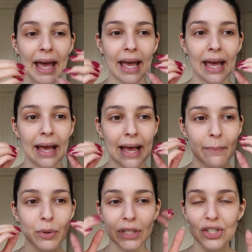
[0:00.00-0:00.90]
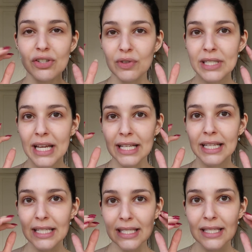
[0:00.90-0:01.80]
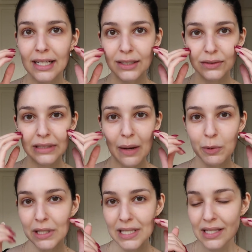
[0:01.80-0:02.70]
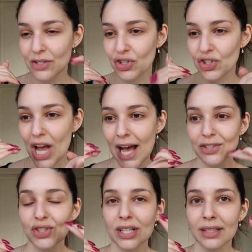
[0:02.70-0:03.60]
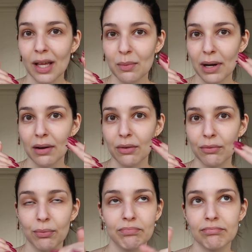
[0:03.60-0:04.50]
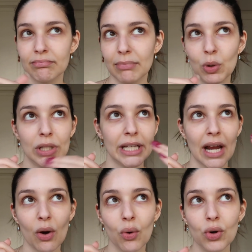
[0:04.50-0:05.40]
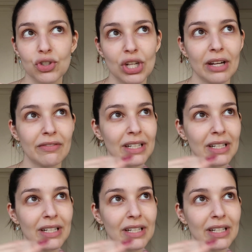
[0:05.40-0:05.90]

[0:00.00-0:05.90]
é, é importante você ir testando, tá? Porque às vezes a gente acha que tem uma, uma olheira roxa e na